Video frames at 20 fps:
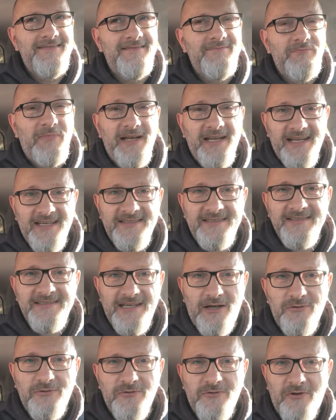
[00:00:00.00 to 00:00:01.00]
mein
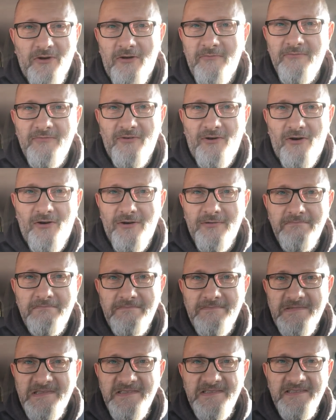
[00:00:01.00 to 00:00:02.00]
erstes Autogramm war,
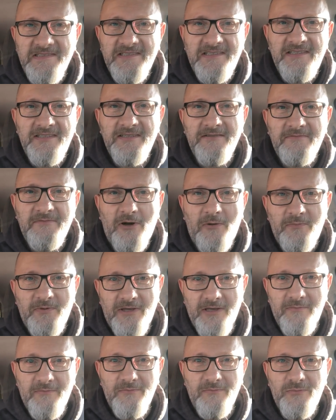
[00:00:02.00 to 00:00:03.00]
das ich habe
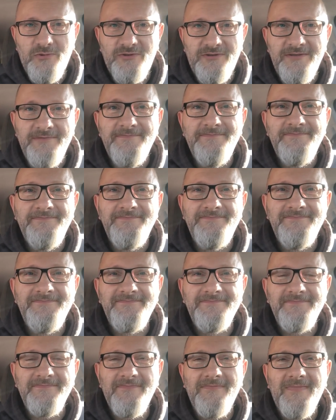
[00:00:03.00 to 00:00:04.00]
geben müssen.
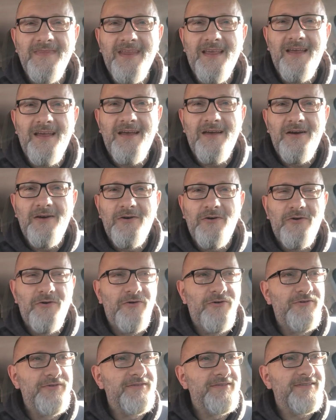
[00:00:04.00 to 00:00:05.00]

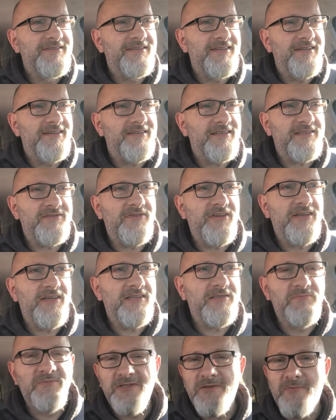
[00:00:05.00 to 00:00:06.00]
Und äh, deswegen
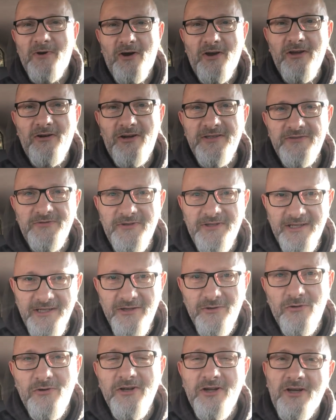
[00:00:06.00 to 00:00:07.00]
ist mir die Marie heute halt so in
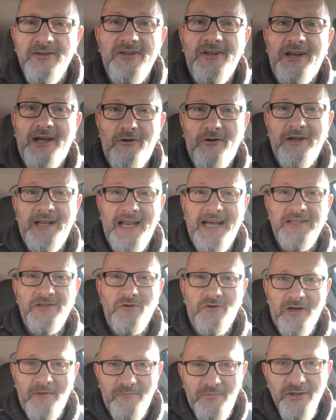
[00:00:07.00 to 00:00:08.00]
Erinnerung. Die hat dann auch gleich
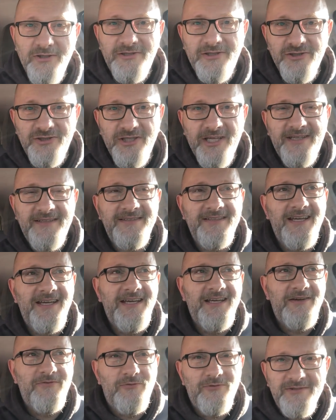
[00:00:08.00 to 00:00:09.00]
noch ein Bild geschickt,
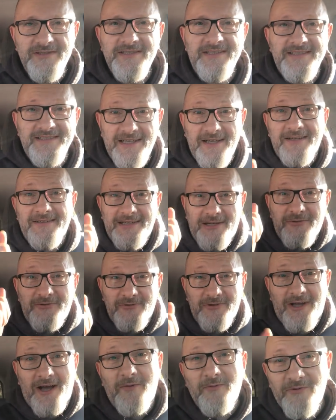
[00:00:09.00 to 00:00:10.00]
wo sie das
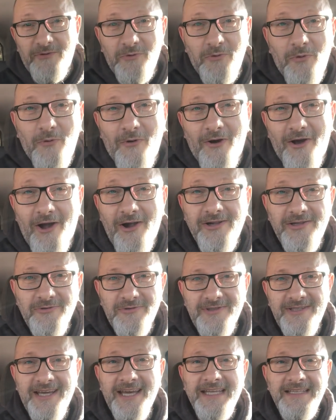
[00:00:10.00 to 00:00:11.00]
Autogramm so hochhält
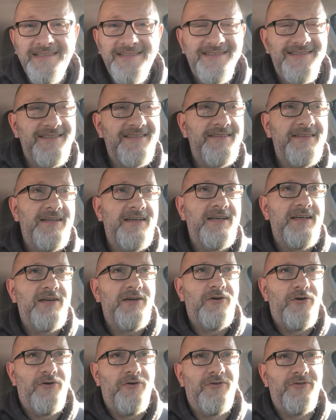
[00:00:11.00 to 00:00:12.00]
und grinst.
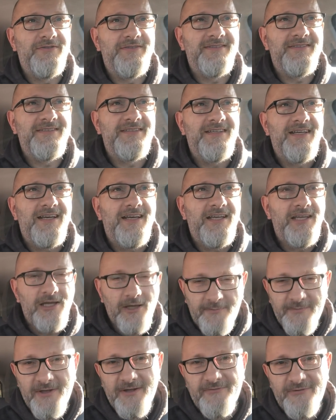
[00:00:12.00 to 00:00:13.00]
Und
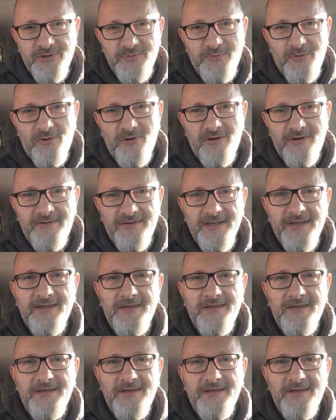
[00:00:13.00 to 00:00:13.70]
ich habe dann versprochen,